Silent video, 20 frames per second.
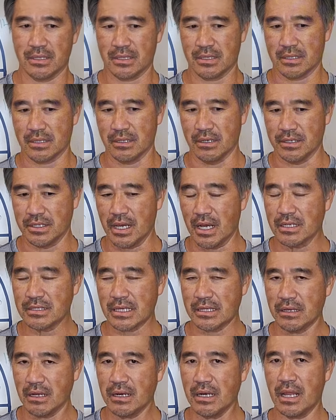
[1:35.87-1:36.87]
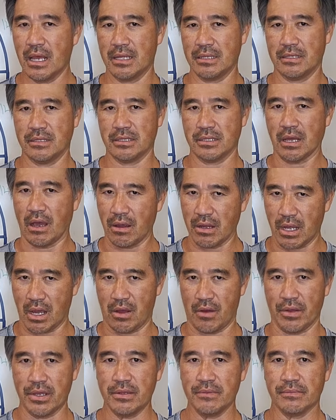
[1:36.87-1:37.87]
người dân sẽ đứng lên đòi
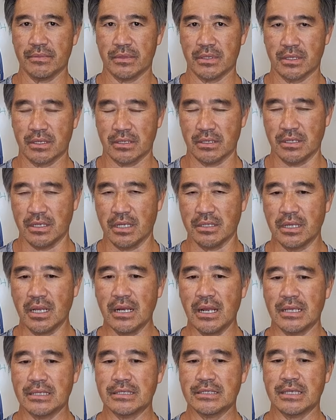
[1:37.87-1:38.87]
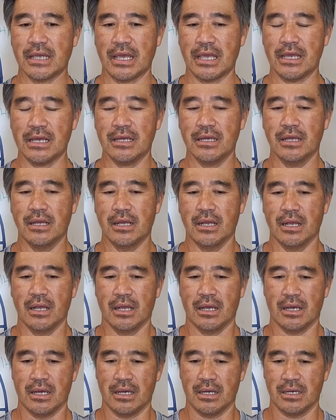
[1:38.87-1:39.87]
hỏi người dân đứng lên sẽ
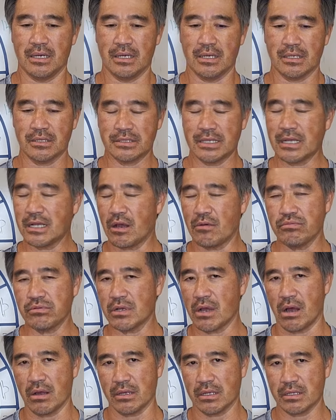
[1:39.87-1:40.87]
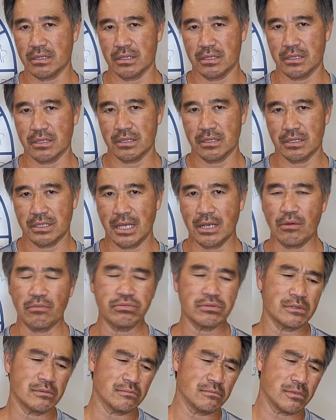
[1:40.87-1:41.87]
uh, sẽ không còn sẽ
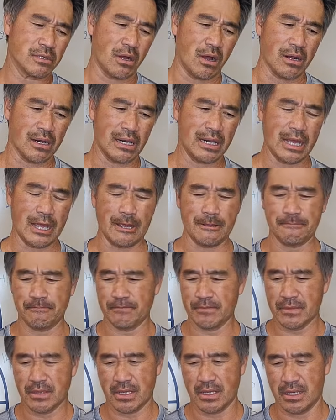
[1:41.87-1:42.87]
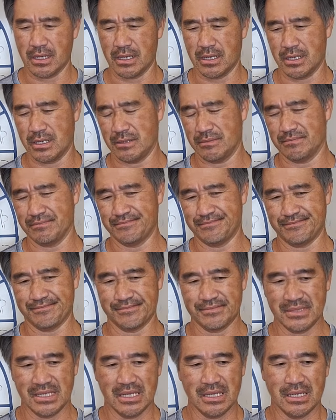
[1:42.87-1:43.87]
không còn là uh,
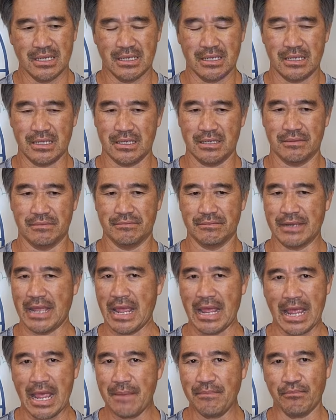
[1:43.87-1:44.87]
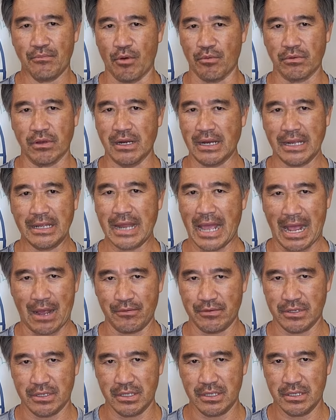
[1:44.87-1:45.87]
ờ, để ép một người lãnh
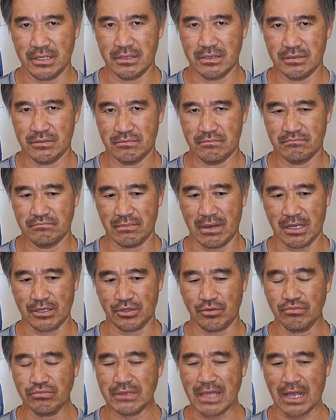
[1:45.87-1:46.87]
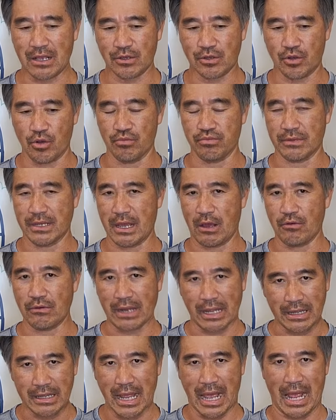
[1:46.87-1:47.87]
đạo nữa mà chúng ta cùng nhau
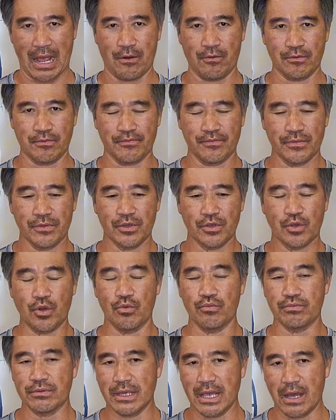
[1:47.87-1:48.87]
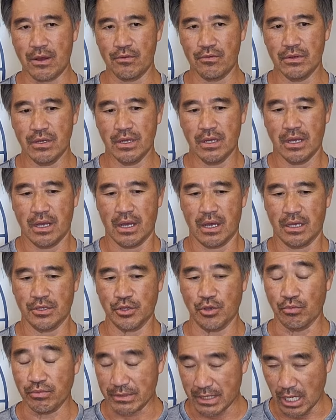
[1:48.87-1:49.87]
lãnh đạo cùng nhau uh,
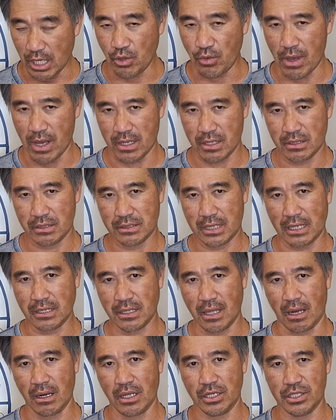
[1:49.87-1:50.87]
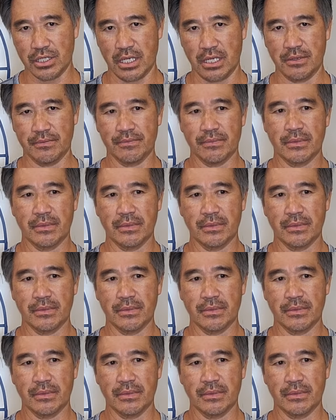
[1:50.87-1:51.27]
dùng kỹ thuật technology